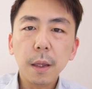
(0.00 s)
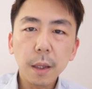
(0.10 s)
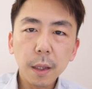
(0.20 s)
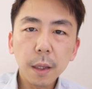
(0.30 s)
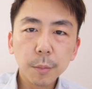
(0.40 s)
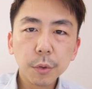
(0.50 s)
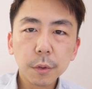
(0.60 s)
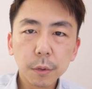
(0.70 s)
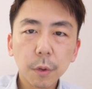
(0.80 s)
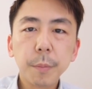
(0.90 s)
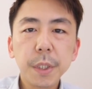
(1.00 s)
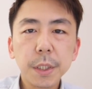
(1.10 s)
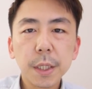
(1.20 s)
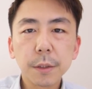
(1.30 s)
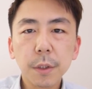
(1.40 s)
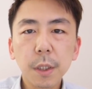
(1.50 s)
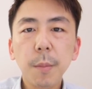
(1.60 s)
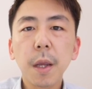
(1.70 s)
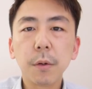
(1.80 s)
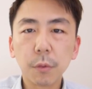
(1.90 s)
英文のビジネス E
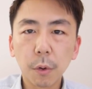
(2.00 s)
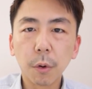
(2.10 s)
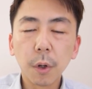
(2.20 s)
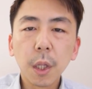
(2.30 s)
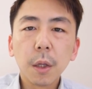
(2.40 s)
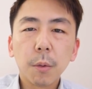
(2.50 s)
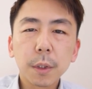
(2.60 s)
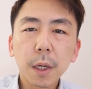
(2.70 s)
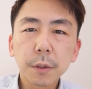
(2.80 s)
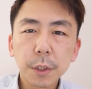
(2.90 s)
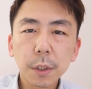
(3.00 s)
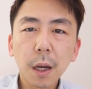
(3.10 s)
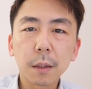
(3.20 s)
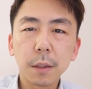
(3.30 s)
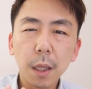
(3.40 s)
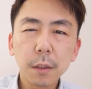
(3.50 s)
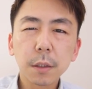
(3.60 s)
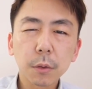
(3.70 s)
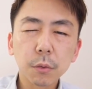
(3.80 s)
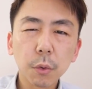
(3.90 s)
メールを私が添
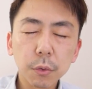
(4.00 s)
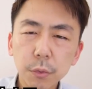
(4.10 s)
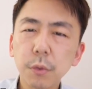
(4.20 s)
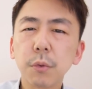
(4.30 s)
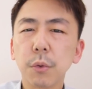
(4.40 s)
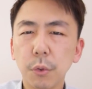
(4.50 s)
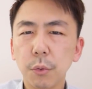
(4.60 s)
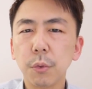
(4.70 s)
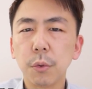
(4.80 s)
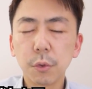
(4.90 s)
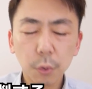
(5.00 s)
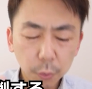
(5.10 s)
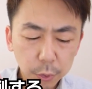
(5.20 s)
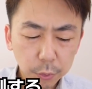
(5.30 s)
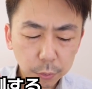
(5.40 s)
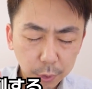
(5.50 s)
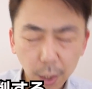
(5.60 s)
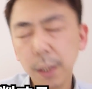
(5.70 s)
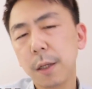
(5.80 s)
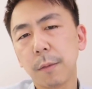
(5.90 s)
削をするというそういう
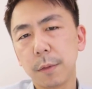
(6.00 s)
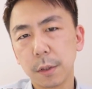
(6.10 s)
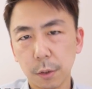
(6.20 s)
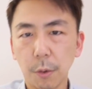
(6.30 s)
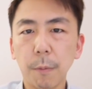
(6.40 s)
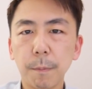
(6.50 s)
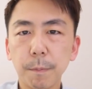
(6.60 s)
回なんですよ。